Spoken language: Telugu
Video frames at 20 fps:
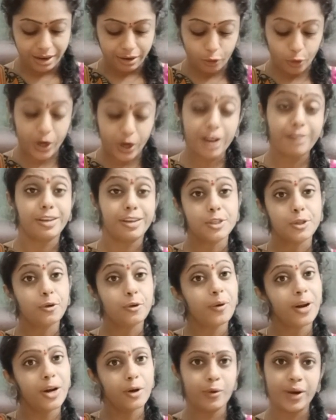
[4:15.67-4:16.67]
కొన్న వస్తువు
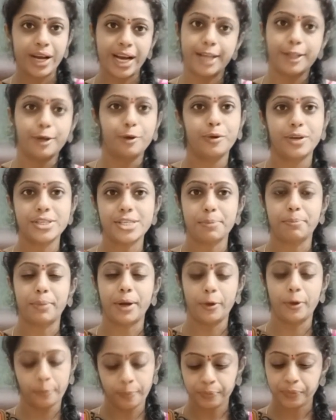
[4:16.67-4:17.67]
వెనుకున్న కథ కూడా
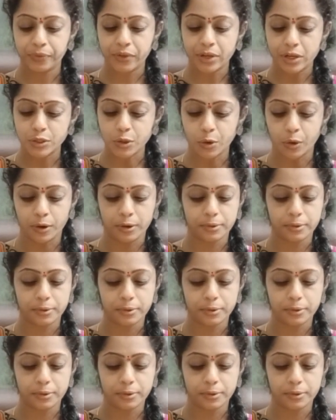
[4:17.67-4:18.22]
చెప్పాను సో